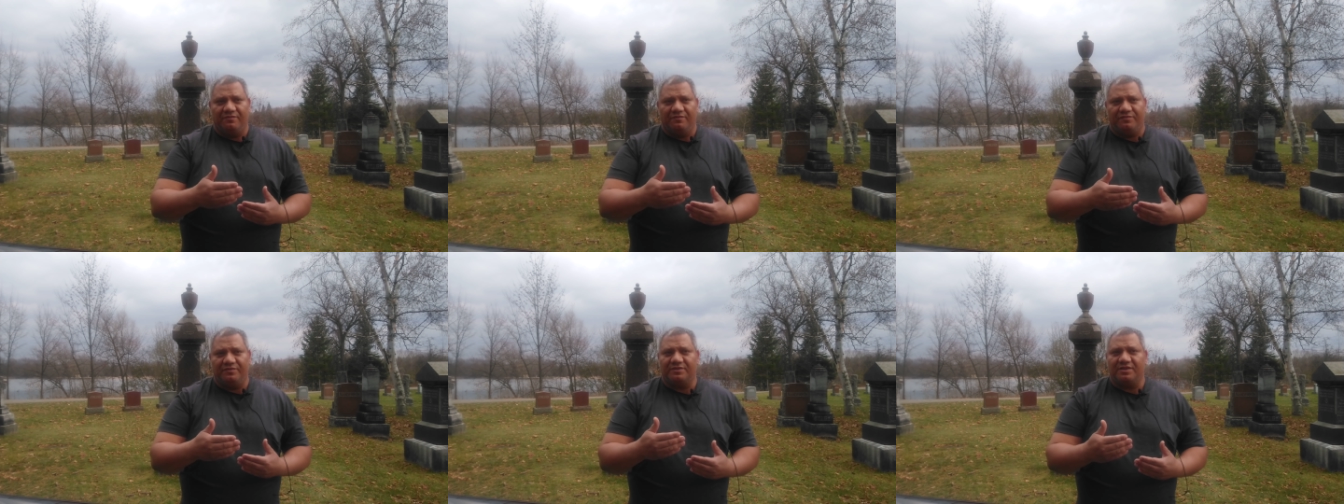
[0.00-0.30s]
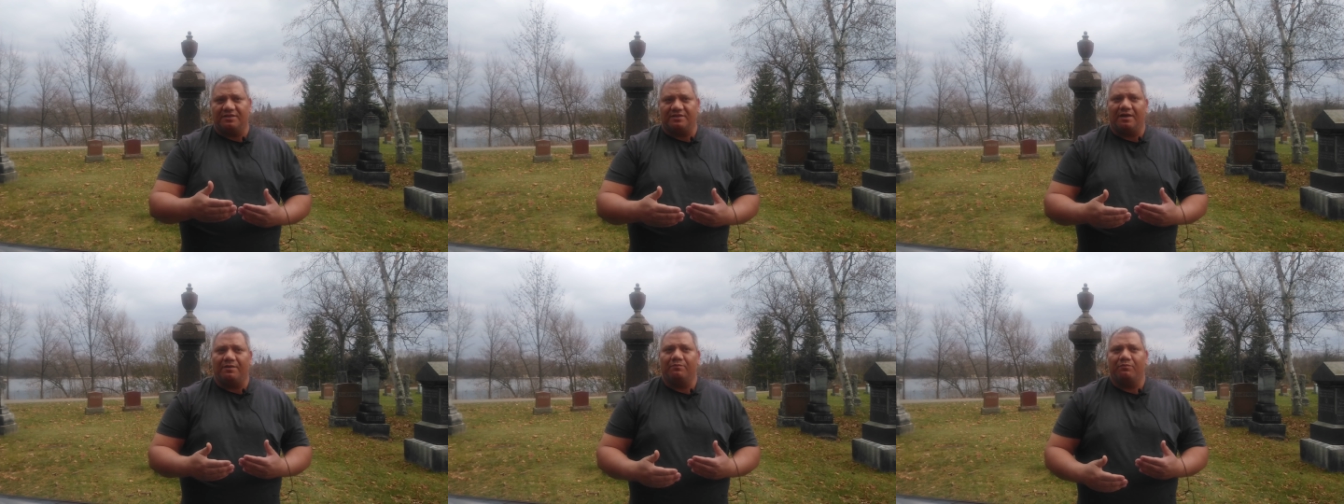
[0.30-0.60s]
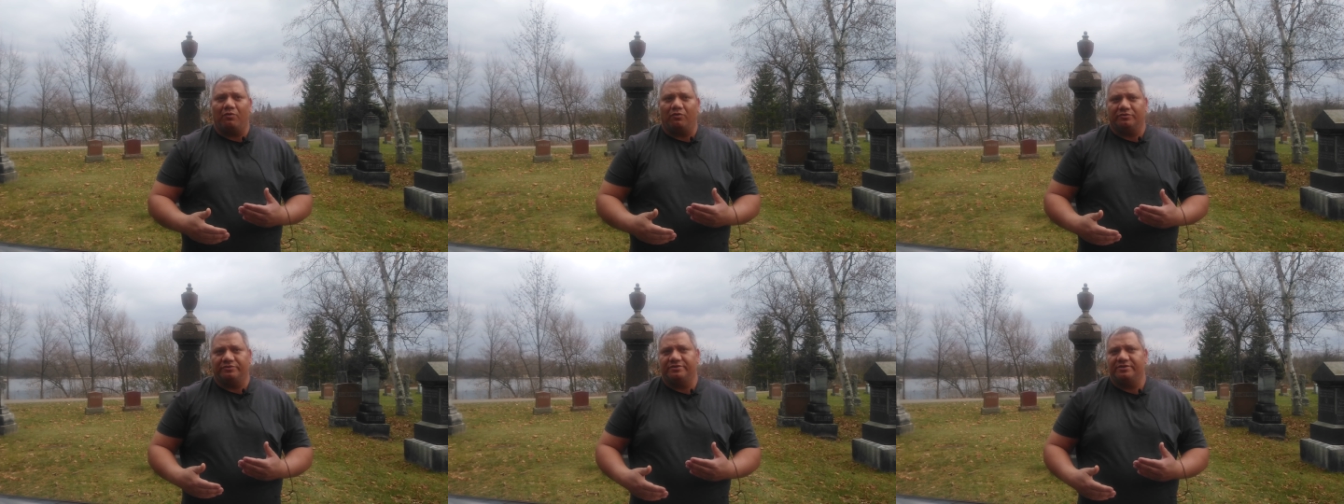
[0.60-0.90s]
في
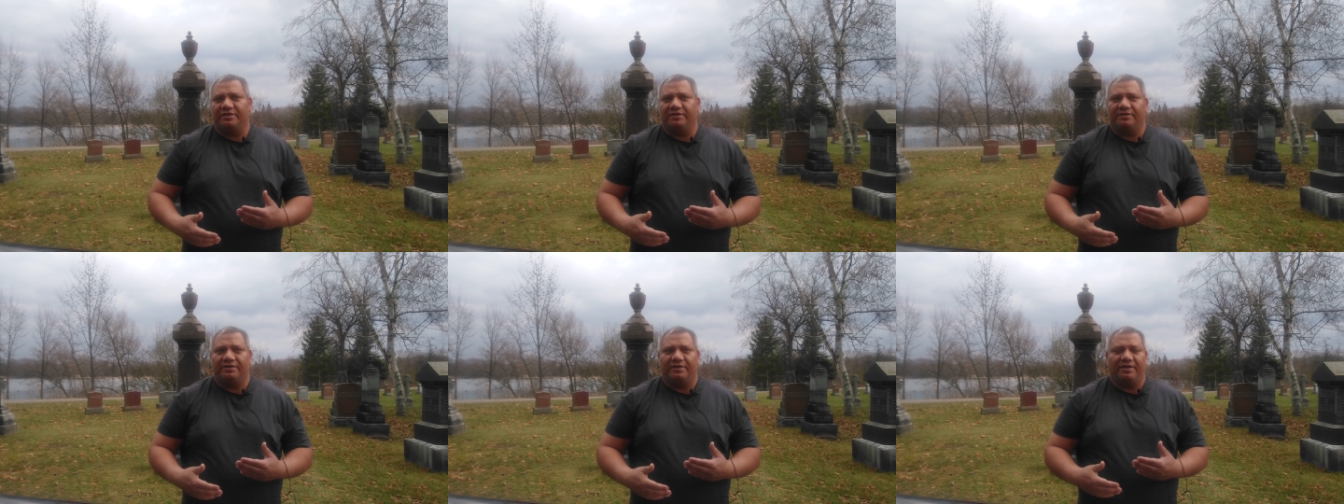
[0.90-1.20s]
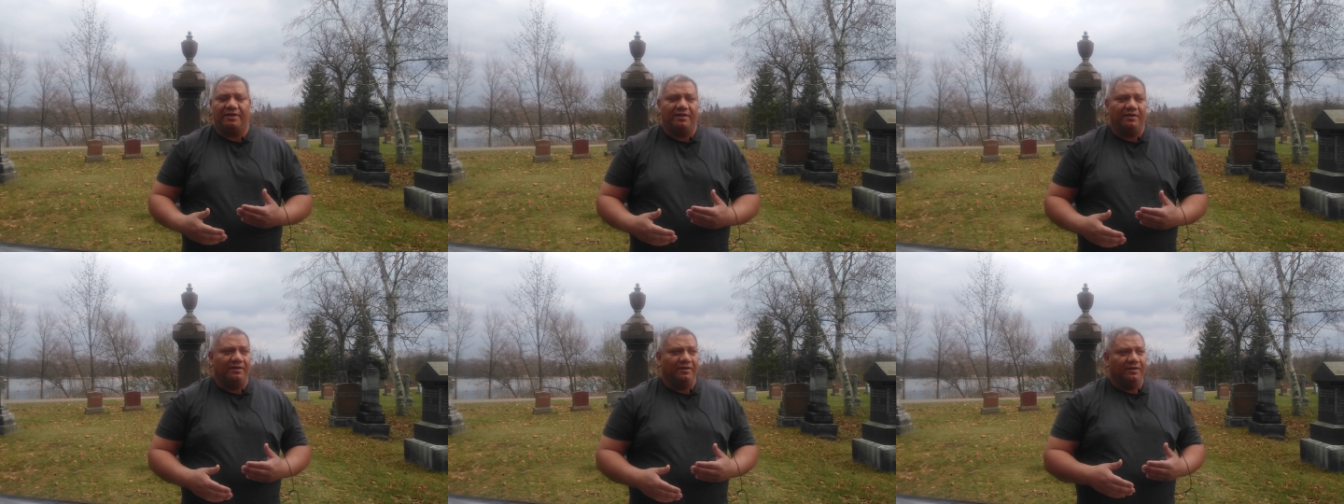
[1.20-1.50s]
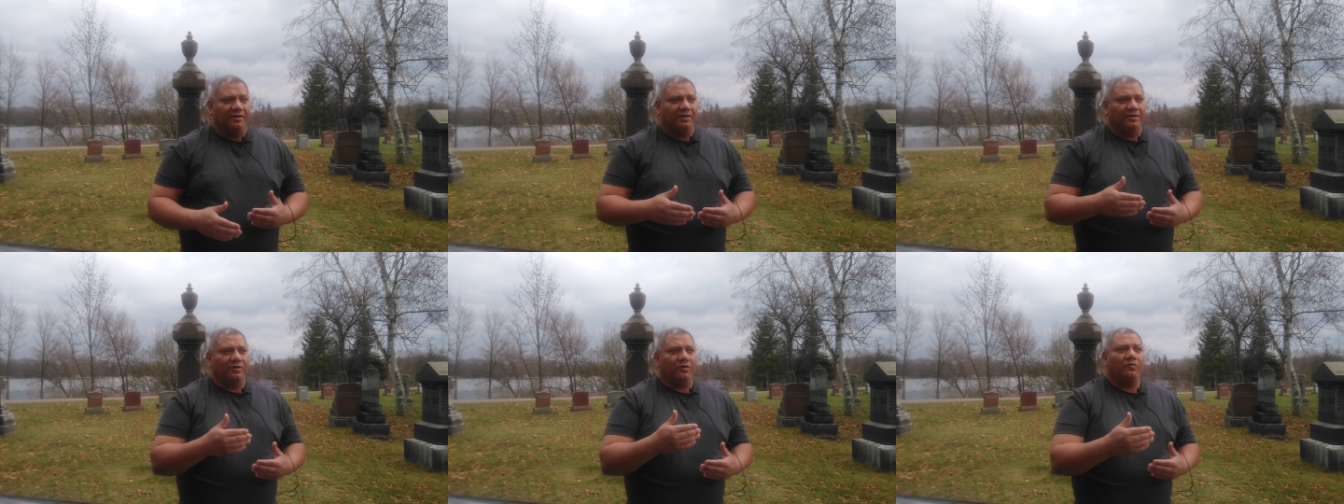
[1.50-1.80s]
تتبع دي ان ايه
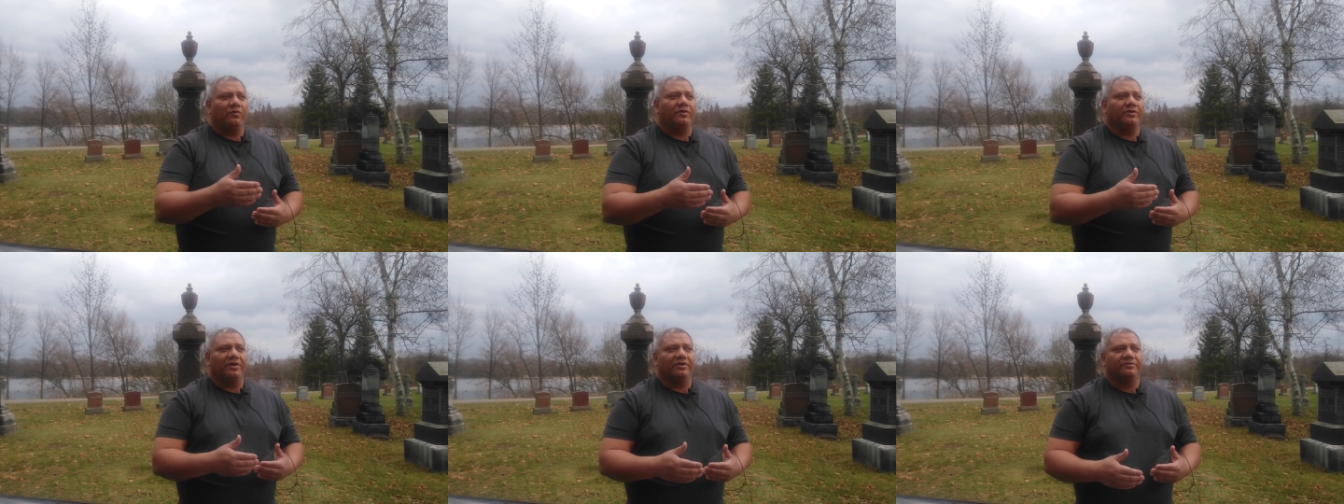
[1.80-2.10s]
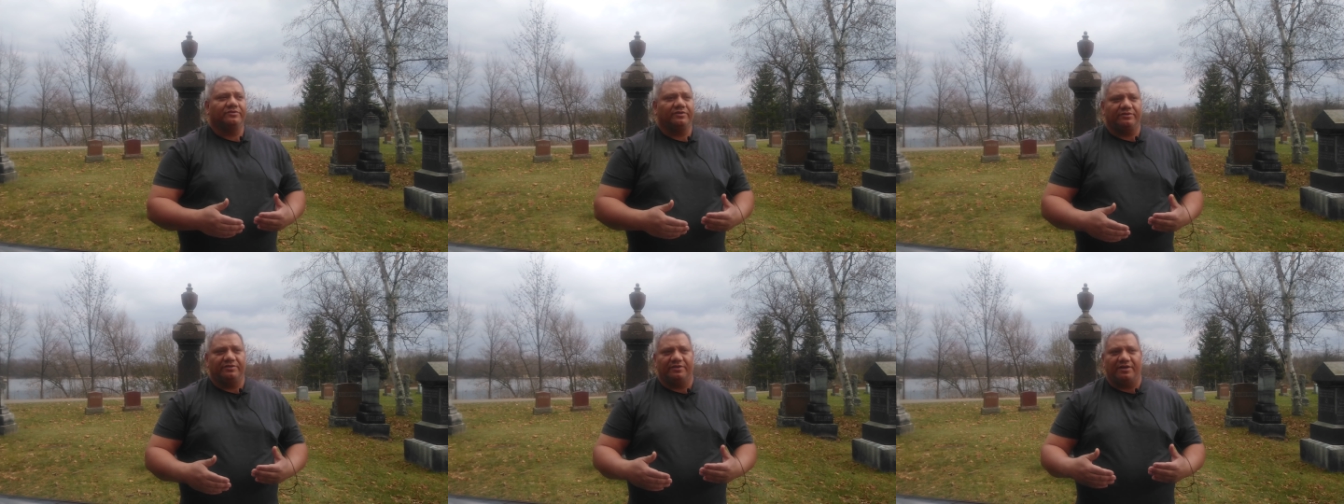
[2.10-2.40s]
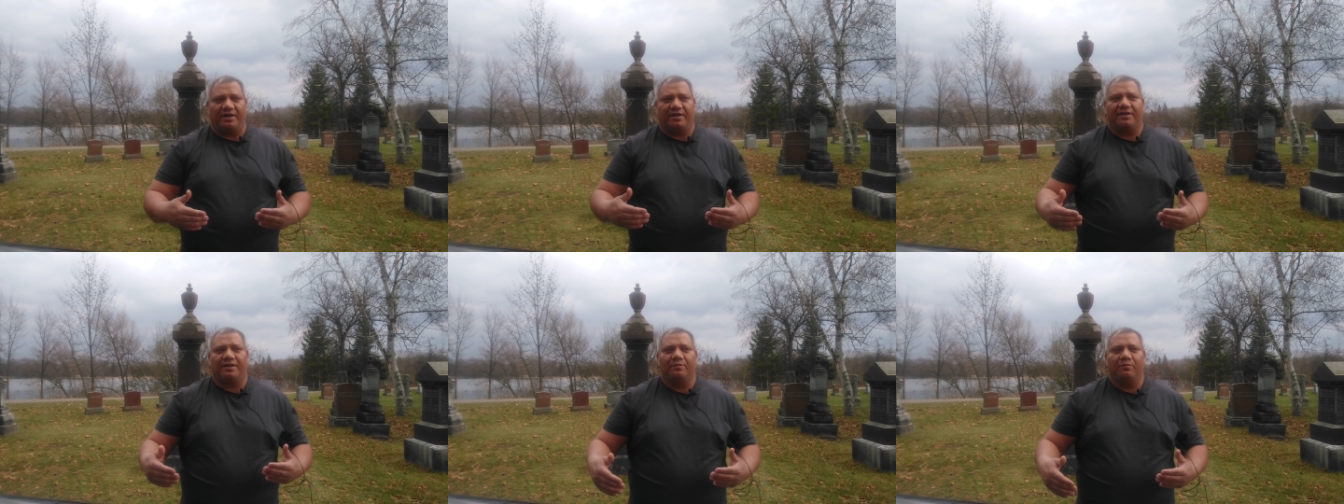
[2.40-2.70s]
ان هو يقدر
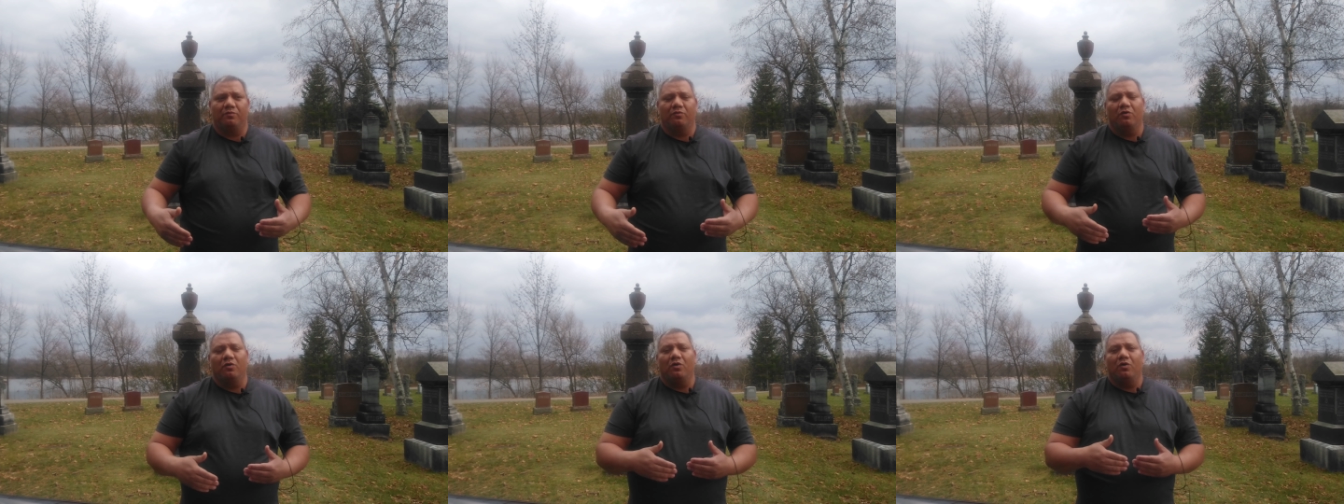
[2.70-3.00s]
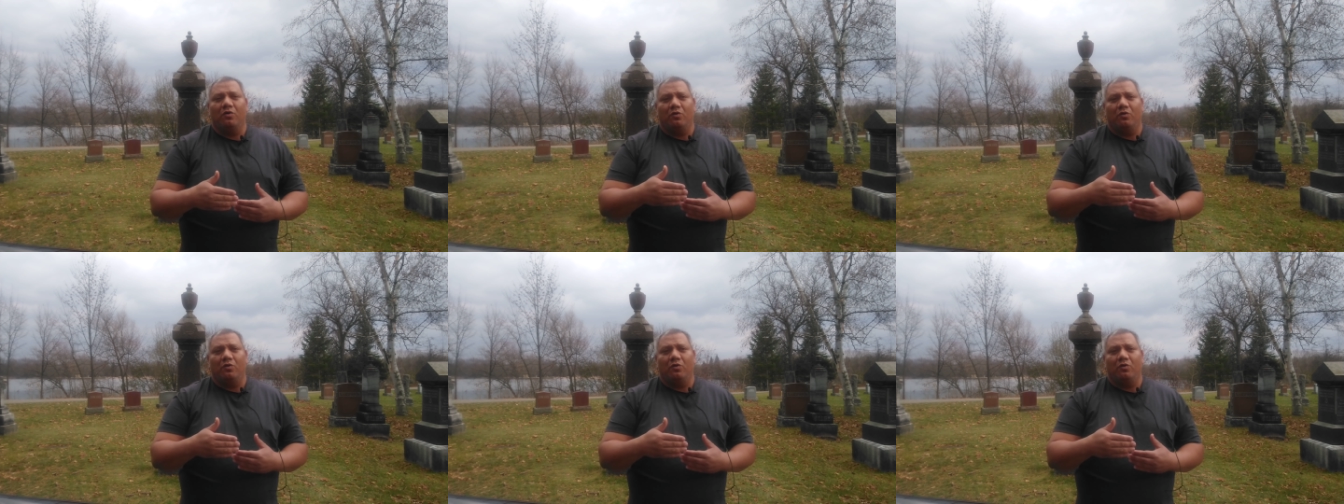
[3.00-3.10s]
يركبه